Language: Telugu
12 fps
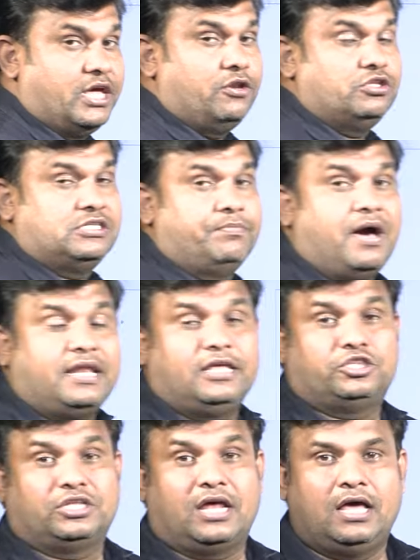ఉదయం నుంచి భారీ
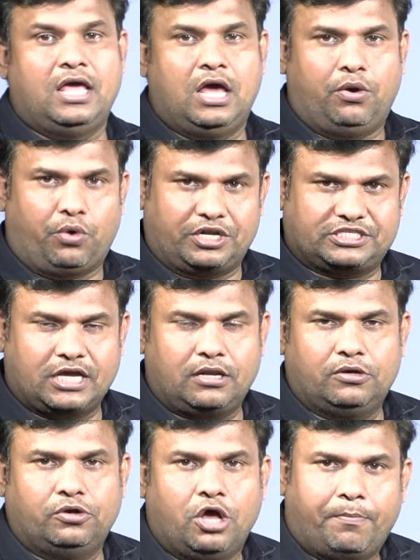ఎత్తున
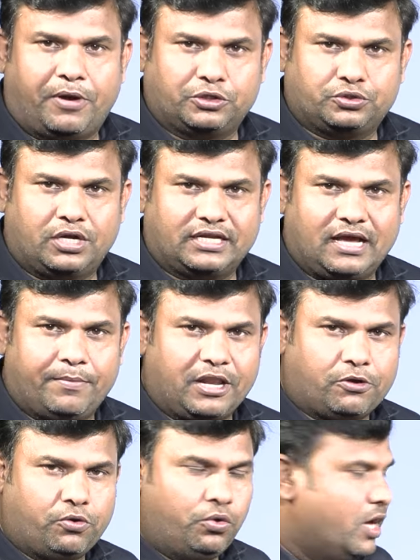వర్షాలు పడుతున్నట్టుగా
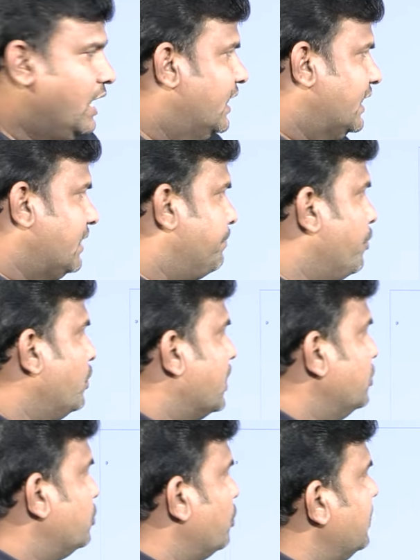మనకు రిపోర్ట్
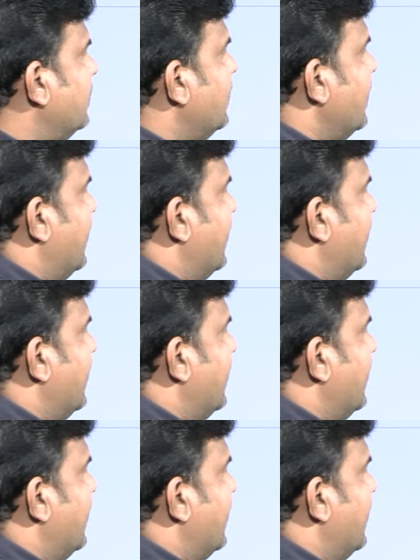అందుతుంది